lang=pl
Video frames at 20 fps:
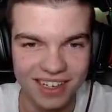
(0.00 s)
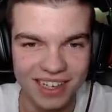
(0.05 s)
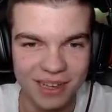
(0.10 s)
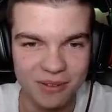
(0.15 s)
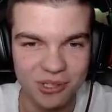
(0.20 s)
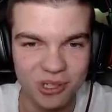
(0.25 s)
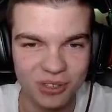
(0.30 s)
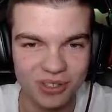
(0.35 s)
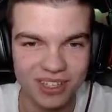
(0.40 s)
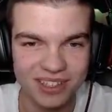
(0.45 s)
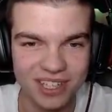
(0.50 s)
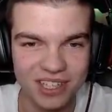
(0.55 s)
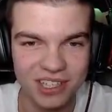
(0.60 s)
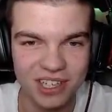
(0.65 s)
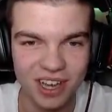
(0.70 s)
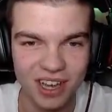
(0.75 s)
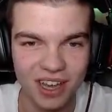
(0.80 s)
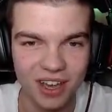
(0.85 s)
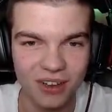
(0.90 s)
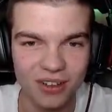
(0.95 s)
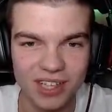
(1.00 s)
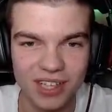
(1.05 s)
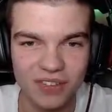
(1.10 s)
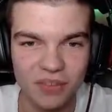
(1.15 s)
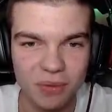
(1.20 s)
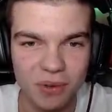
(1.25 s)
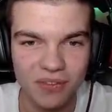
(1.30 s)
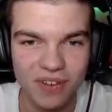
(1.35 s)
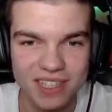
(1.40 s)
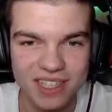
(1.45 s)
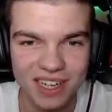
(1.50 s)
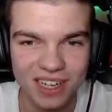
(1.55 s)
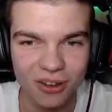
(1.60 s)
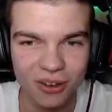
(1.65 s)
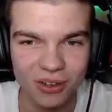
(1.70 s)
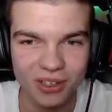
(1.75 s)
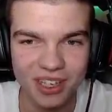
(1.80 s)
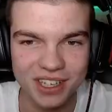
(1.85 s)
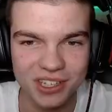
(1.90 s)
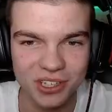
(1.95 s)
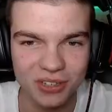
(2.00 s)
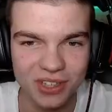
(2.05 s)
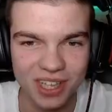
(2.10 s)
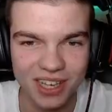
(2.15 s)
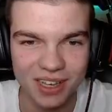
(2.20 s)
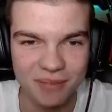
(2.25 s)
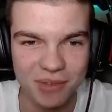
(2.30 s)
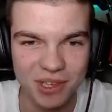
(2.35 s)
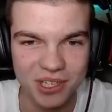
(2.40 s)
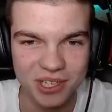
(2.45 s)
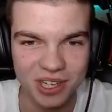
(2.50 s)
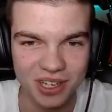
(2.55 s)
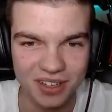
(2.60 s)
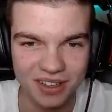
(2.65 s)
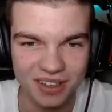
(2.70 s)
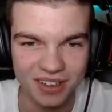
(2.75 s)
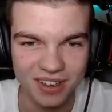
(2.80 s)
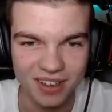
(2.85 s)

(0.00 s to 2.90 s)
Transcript: nie wiem, czy ona też... Ona wyprowadza konie, gdzie ona je bierze?